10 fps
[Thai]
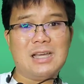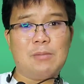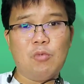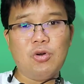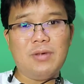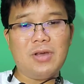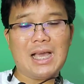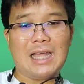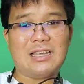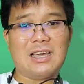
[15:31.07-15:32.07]
จะมูนไปด้
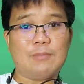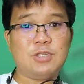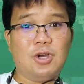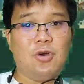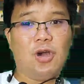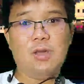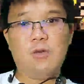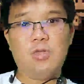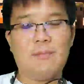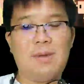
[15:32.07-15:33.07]
วยกันกับช่องคอยนิ
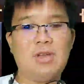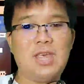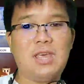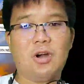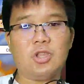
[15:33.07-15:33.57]
วมูนสำหรับวันนี้ข